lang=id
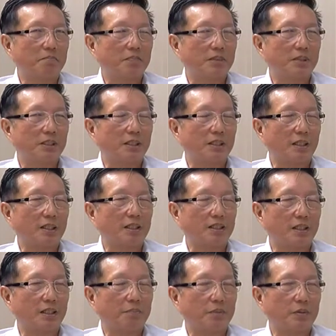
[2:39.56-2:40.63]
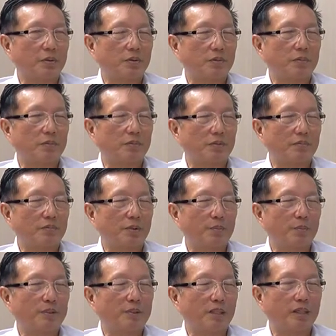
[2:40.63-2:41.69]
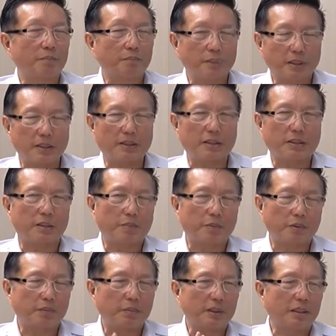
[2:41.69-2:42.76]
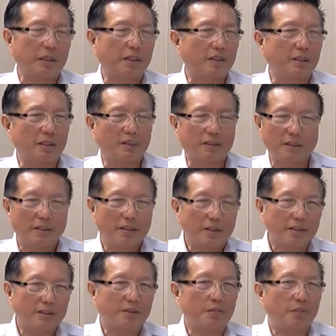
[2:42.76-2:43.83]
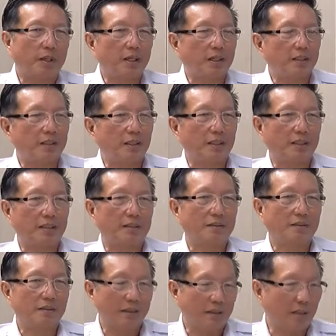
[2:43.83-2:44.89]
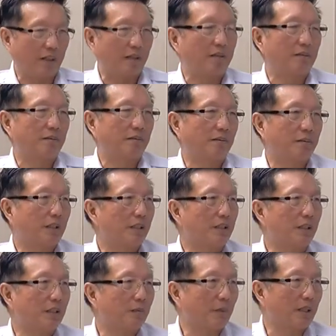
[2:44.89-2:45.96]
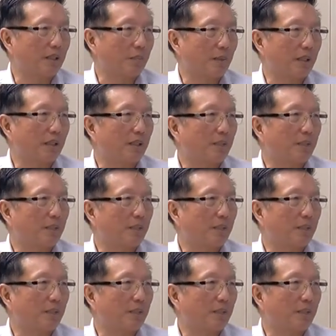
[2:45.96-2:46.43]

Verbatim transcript: sehingga kita perlu walaupun secara empiris kita perlu uh mhm. -huh. menekankan sebaiknya tidak dihindari makan-makan oh.